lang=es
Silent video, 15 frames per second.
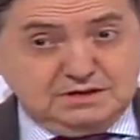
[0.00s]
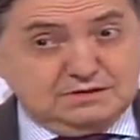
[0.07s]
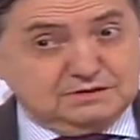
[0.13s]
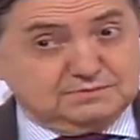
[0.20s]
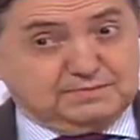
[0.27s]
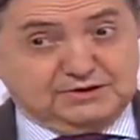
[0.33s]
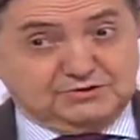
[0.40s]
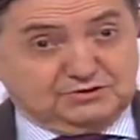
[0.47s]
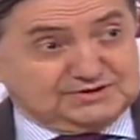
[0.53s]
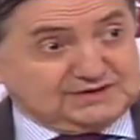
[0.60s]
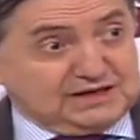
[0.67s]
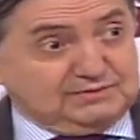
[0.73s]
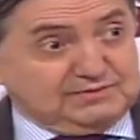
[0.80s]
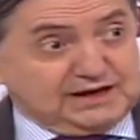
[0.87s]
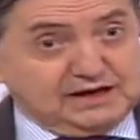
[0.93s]
Españoles
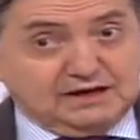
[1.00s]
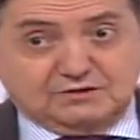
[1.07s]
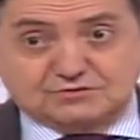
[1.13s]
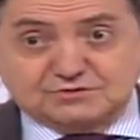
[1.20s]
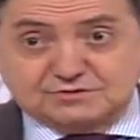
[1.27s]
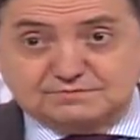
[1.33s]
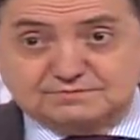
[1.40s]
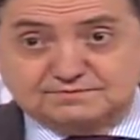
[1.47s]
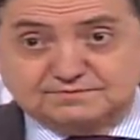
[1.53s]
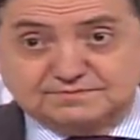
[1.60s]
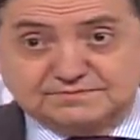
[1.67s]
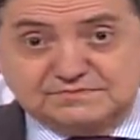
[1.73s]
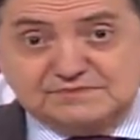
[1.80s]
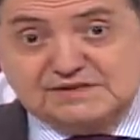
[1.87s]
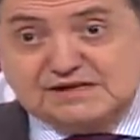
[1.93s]
cabreados,
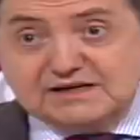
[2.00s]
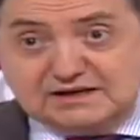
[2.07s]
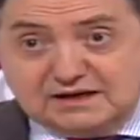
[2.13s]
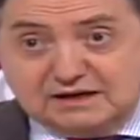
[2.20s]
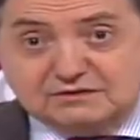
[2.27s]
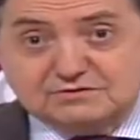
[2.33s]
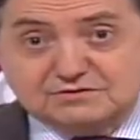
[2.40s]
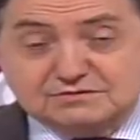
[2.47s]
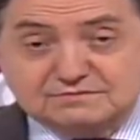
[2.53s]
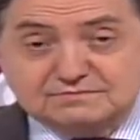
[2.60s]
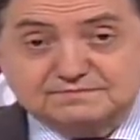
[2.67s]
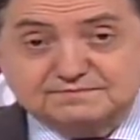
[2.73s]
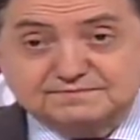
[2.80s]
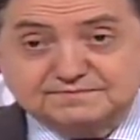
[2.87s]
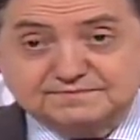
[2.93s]
indignados.
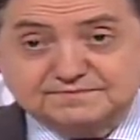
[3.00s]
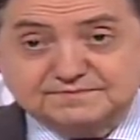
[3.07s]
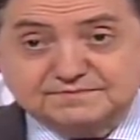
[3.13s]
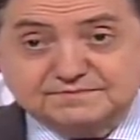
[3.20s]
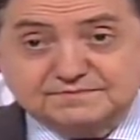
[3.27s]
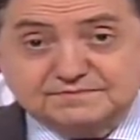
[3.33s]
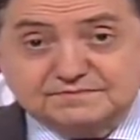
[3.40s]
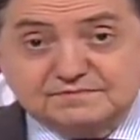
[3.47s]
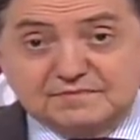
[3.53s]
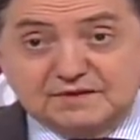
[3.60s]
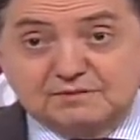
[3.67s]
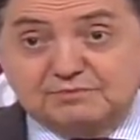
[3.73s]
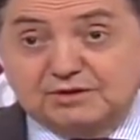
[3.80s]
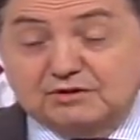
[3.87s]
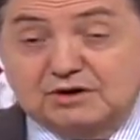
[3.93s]

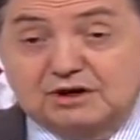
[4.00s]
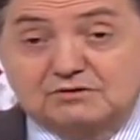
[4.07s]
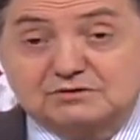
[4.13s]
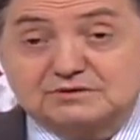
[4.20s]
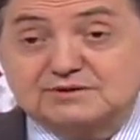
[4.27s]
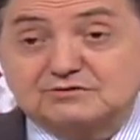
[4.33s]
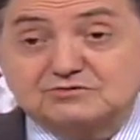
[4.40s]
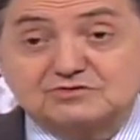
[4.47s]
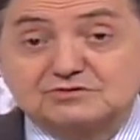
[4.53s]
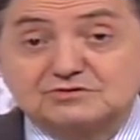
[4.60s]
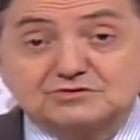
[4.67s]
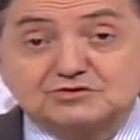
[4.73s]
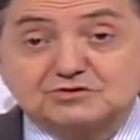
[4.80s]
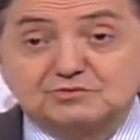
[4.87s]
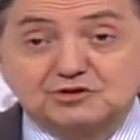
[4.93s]
Pero claro, Estados
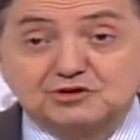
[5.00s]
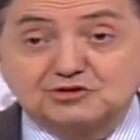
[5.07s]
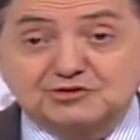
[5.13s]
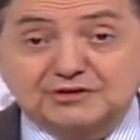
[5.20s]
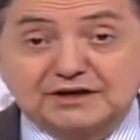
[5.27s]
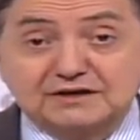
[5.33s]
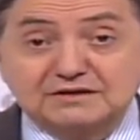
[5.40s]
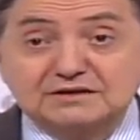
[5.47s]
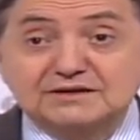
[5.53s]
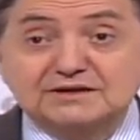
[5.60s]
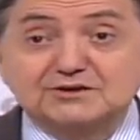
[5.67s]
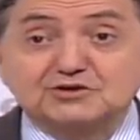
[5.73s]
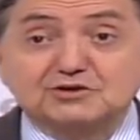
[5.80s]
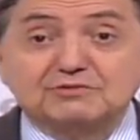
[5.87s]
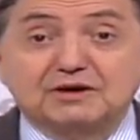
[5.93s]
Unidos tomó nota. ¿Y
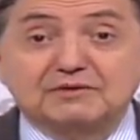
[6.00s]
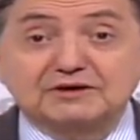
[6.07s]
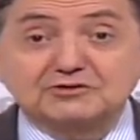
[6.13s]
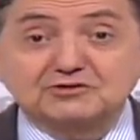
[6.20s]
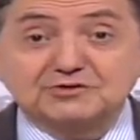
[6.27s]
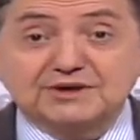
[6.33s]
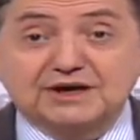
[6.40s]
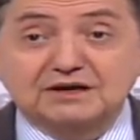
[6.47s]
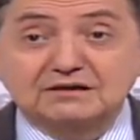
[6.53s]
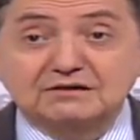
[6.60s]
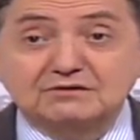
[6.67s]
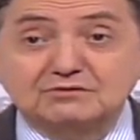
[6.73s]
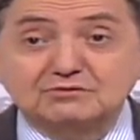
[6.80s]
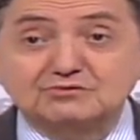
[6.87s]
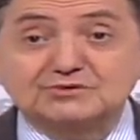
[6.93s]
quién tomaba nota?
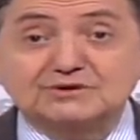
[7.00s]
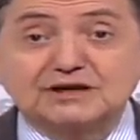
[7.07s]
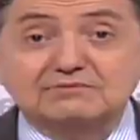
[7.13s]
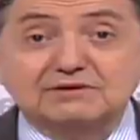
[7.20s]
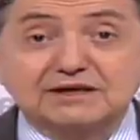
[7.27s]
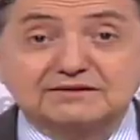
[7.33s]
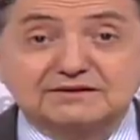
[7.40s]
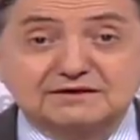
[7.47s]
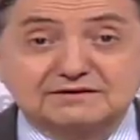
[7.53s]
Tal Biden.